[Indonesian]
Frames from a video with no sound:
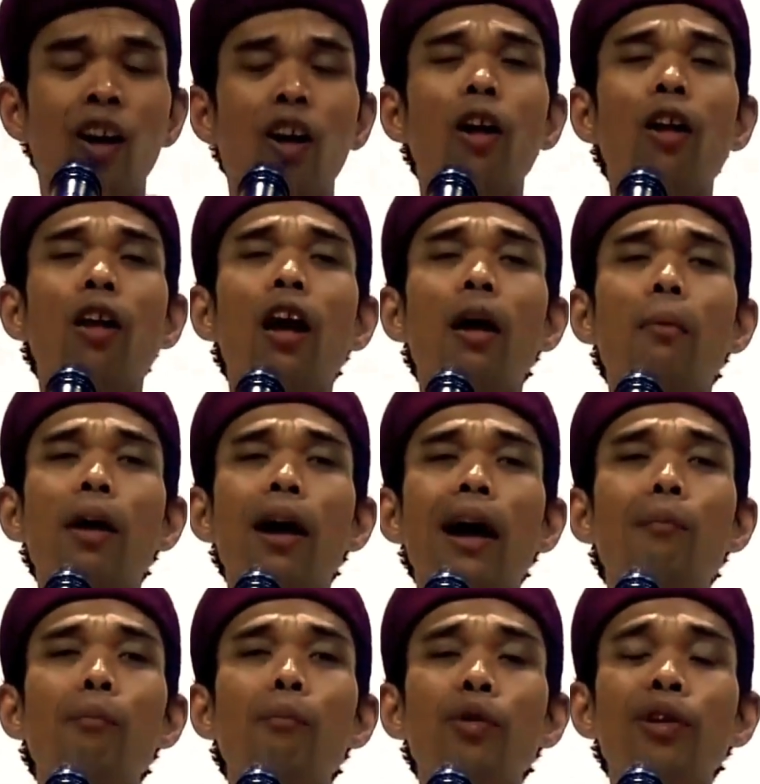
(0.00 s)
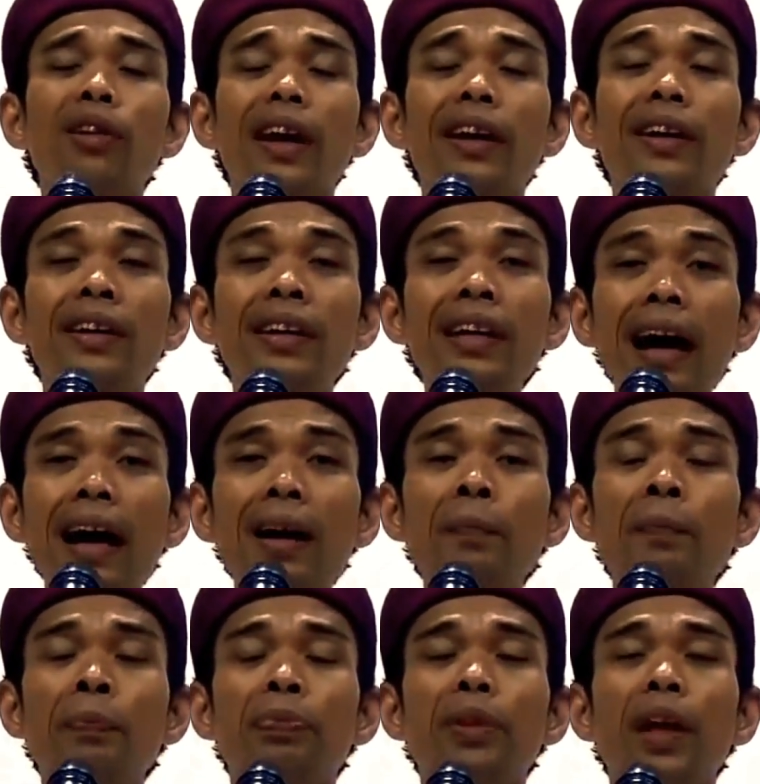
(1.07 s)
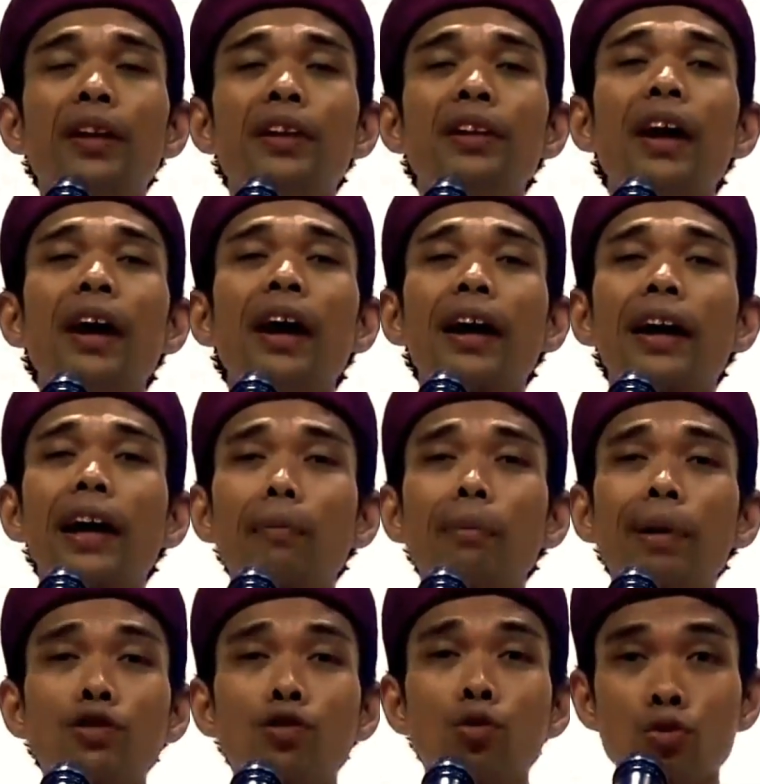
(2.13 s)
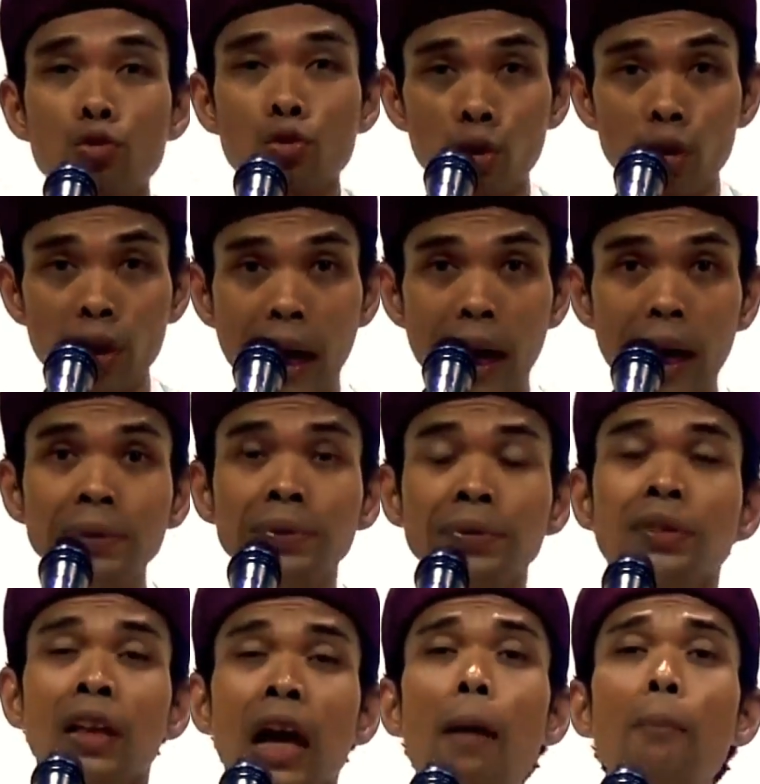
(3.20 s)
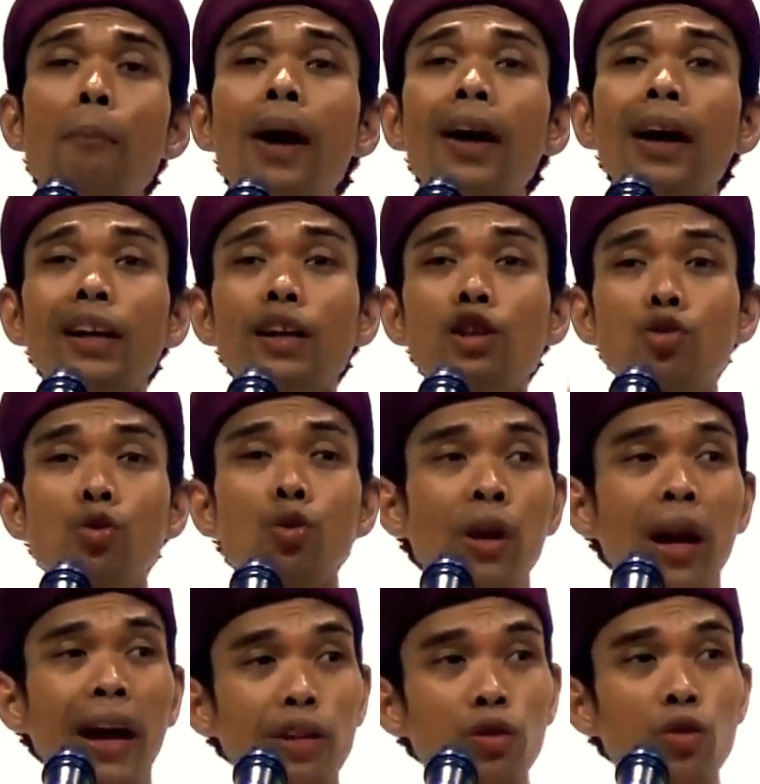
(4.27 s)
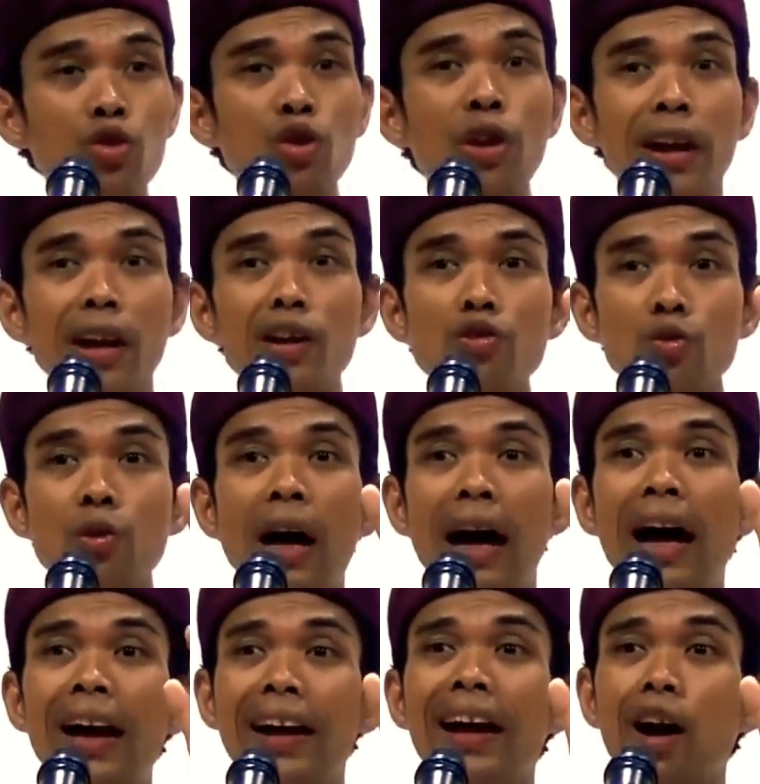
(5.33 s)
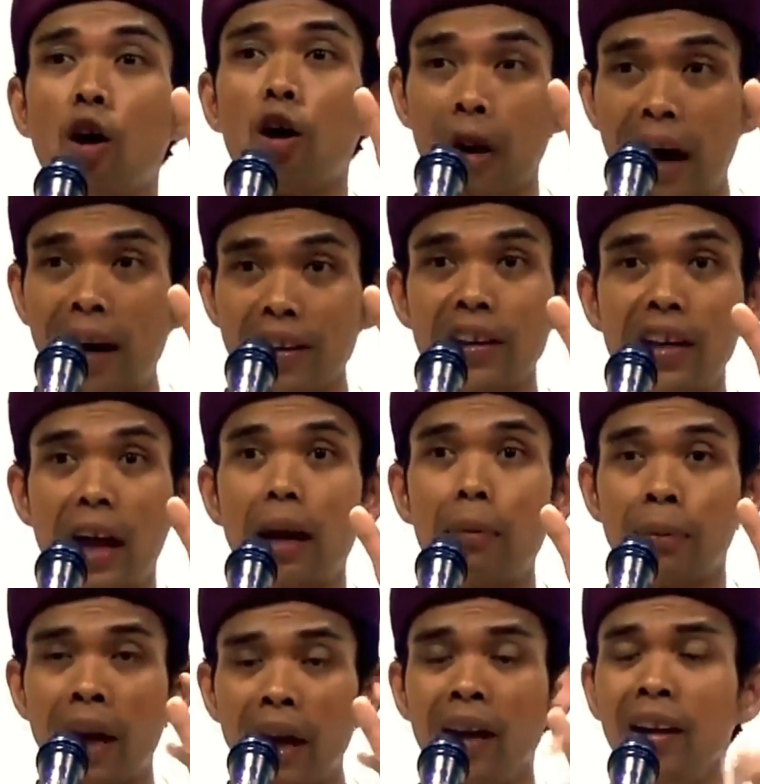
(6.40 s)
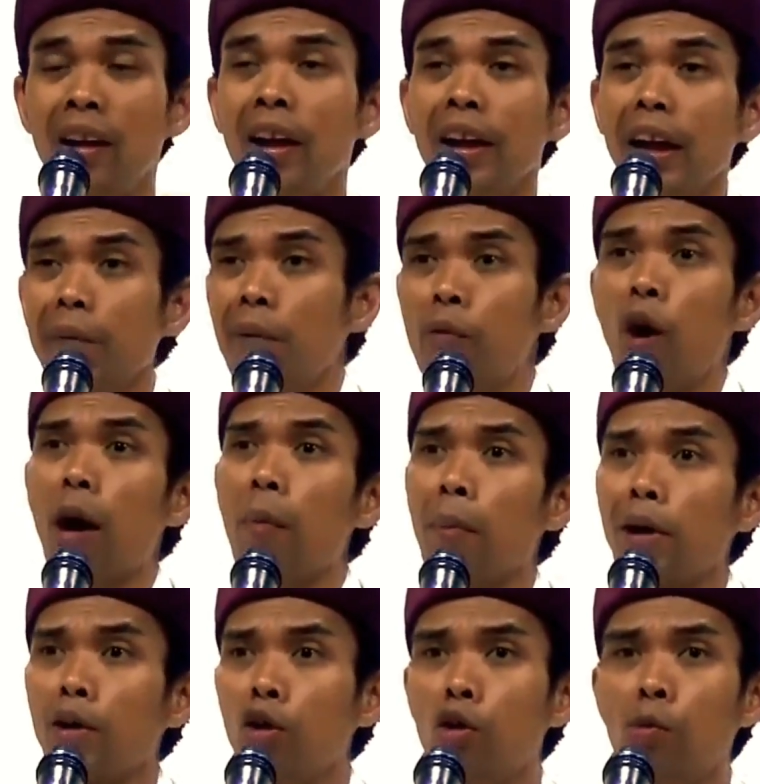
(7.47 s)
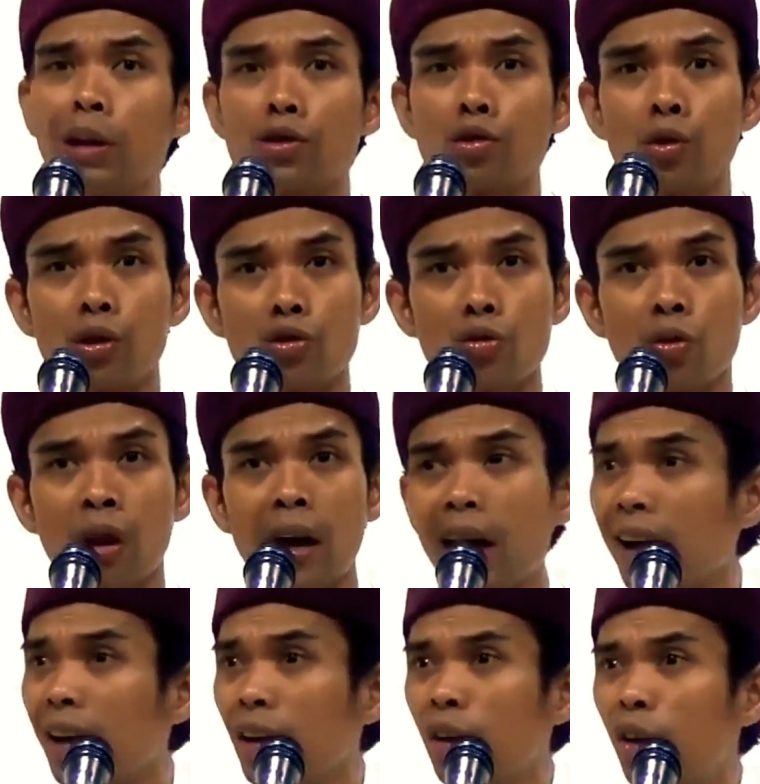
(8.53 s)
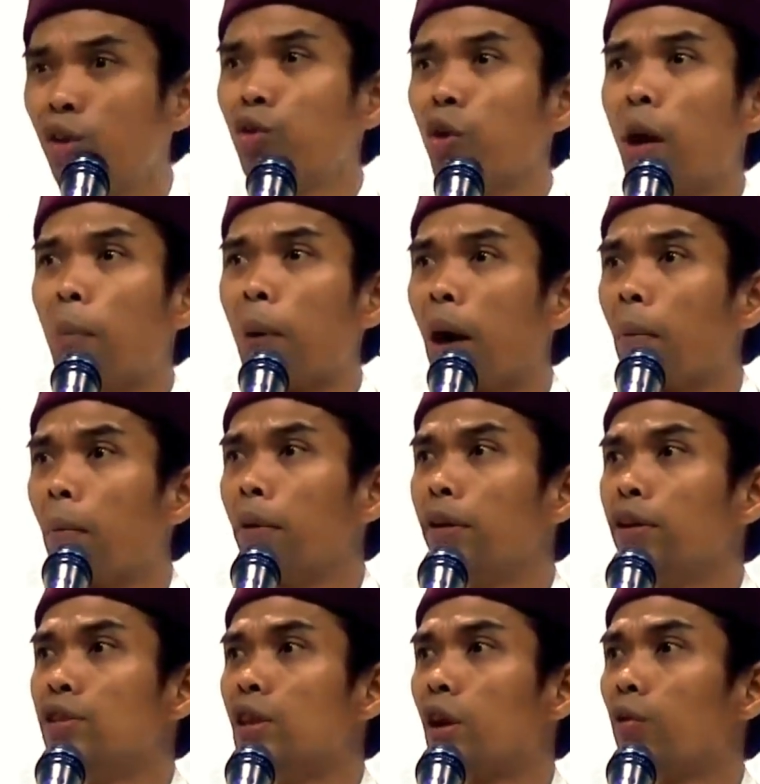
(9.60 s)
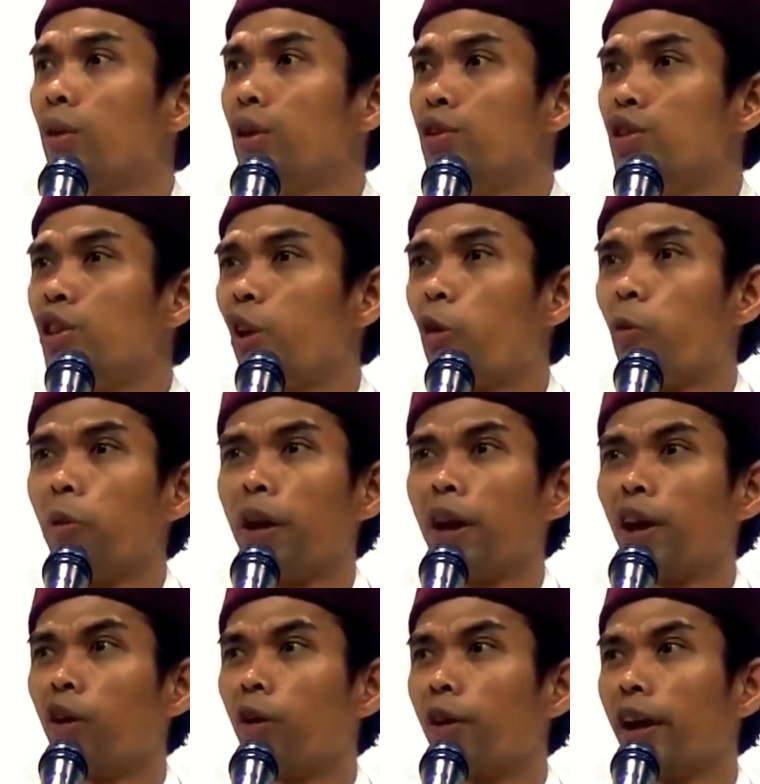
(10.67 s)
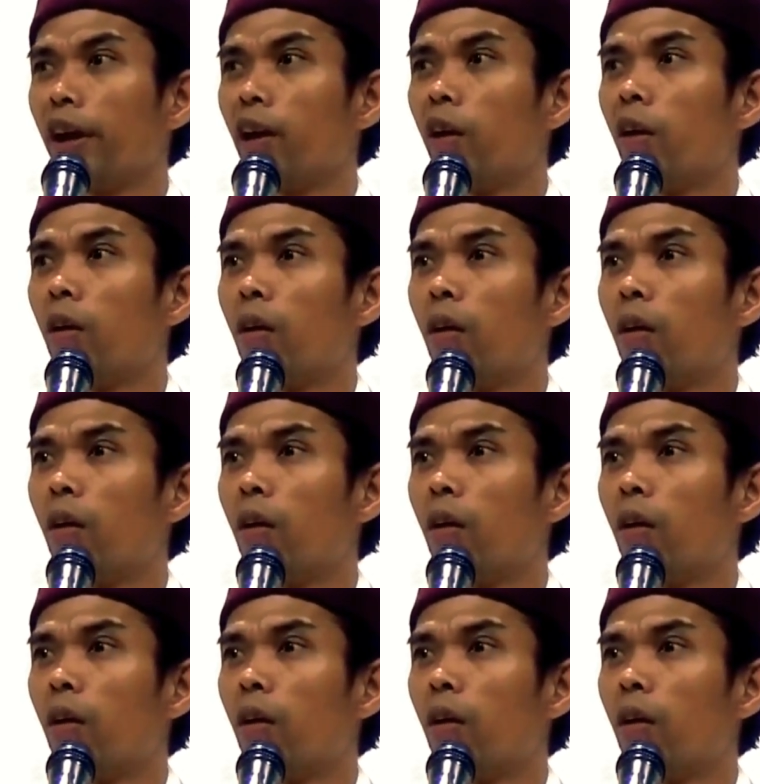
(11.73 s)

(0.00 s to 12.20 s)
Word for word: Allah mengampunkan dia dan dia akan masuk surga. Apakah di surga itu sekarang sudah ada orang di dalamnya? Nabi Muhammad dulu masuk ke surga untuk apa? Meninjau-ninjau, menengok-nengok.